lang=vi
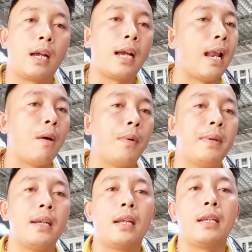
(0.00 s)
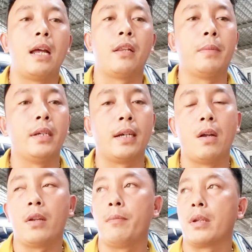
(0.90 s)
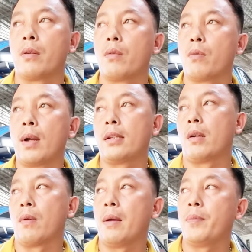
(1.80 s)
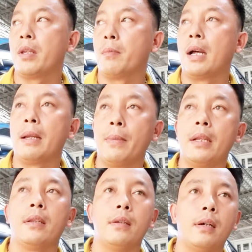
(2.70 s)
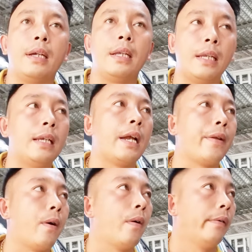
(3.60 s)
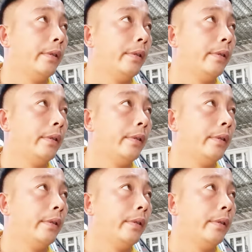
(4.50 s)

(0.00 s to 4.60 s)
cái nào mà mình dẫn cái nào thì mình chơi cái đó thì mình cũng quan trọng lắm nhưng mà bình thường ít đi giải nhỏ